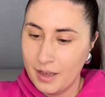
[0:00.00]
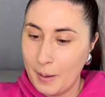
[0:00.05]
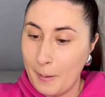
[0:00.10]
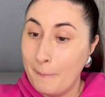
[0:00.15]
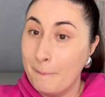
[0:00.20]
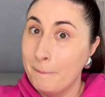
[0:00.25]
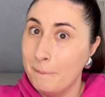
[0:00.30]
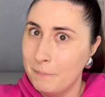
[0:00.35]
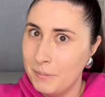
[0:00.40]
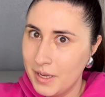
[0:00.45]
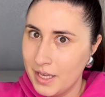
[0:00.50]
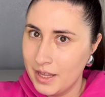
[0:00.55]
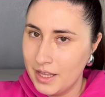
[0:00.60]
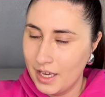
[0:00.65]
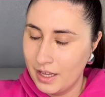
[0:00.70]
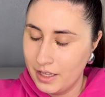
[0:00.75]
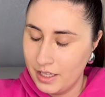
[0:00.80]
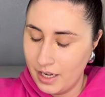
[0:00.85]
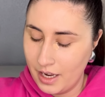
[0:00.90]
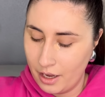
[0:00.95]
media
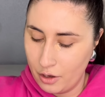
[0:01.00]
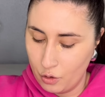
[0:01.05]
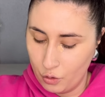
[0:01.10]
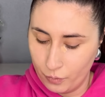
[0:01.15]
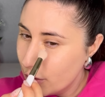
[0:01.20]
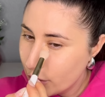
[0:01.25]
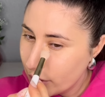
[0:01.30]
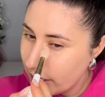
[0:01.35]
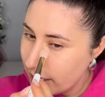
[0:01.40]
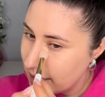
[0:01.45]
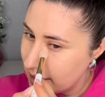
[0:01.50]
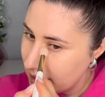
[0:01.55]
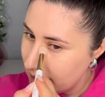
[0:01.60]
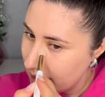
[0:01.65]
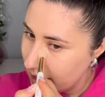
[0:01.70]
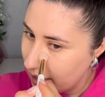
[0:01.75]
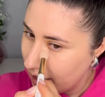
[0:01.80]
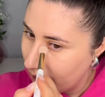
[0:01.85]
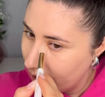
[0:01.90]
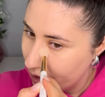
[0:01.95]
diría yo. No
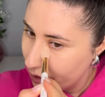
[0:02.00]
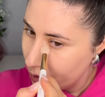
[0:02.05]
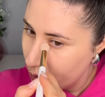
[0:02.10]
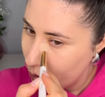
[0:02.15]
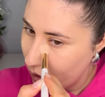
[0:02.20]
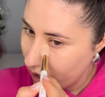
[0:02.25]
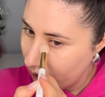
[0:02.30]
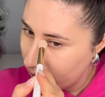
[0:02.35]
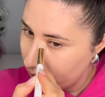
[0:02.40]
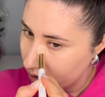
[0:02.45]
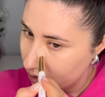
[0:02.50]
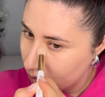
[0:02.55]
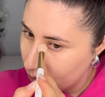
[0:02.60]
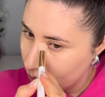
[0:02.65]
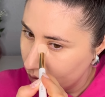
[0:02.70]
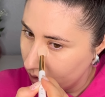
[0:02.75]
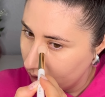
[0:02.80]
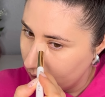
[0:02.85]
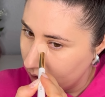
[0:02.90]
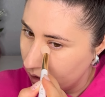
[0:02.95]
reseca, no
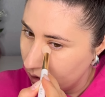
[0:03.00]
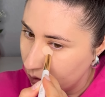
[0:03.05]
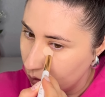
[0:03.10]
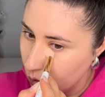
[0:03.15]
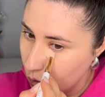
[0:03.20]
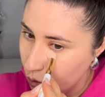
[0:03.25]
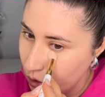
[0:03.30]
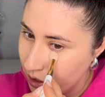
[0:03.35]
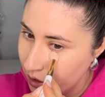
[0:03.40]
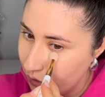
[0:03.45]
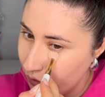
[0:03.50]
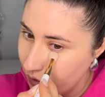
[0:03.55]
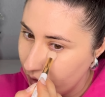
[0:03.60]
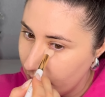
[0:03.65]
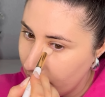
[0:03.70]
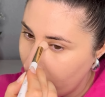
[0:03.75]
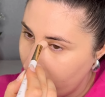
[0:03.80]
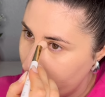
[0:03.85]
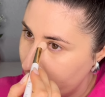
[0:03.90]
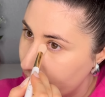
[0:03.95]
acartona,
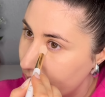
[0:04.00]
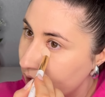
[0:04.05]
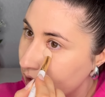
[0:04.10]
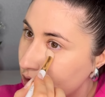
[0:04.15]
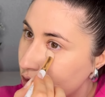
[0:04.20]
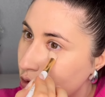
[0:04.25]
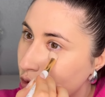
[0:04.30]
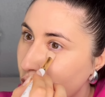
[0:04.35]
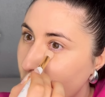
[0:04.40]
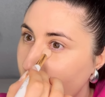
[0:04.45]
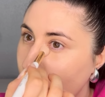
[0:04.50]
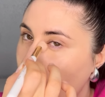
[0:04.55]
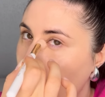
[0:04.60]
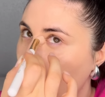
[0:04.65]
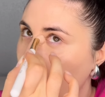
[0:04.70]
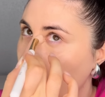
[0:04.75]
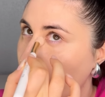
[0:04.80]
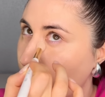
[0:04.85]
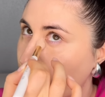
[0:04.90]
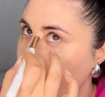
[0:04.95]
unifica el tono de la
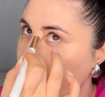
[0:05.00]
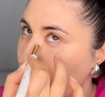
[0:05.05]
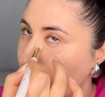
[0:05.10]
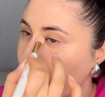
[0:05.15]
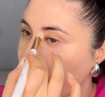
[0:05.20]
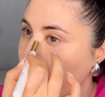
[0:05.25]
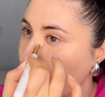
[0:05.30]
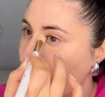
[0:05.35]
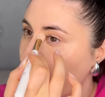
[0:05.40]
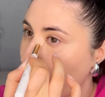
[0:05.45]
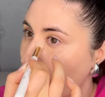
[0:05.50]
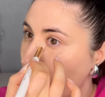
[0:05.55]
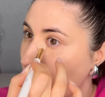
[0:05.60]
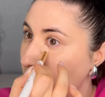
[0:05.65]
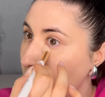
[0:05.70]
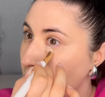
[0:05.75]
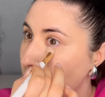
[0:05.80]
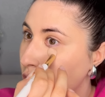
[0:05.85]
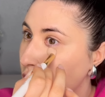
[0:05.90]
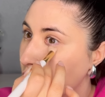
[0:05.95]
ojera que da
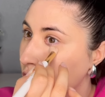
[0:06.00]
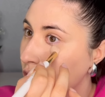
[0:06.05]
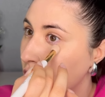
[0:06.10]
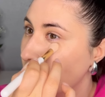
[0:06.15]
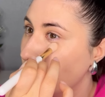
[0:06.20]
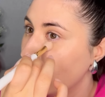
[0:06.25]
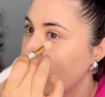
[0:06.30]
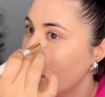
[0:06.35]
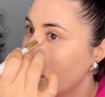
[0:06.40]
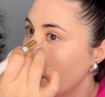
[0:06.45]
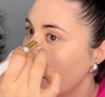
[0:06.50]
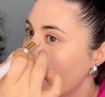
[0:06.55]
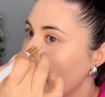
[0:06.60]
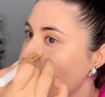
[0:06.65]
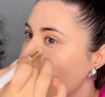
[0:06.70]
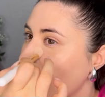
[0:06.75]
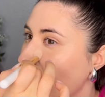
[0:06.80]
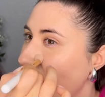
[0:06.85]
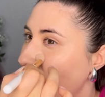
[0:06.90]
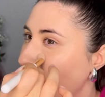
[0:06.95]
gusto.
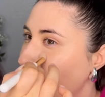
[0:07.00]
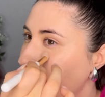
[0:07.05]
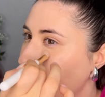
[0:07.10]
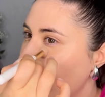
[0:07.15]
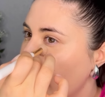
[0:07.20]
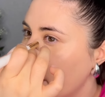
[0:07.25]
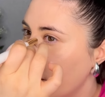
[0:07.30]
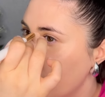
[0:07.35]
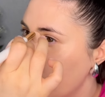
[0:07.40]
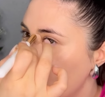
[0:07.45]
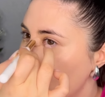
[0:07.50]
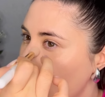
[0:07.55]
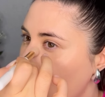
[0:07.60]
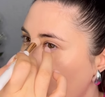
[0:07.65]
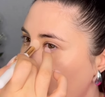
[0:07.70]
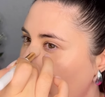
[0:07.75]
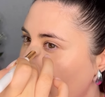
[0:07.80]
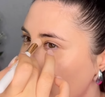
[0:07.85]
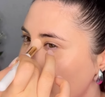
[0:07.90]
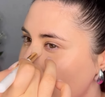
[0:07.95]
Es verdad que yo al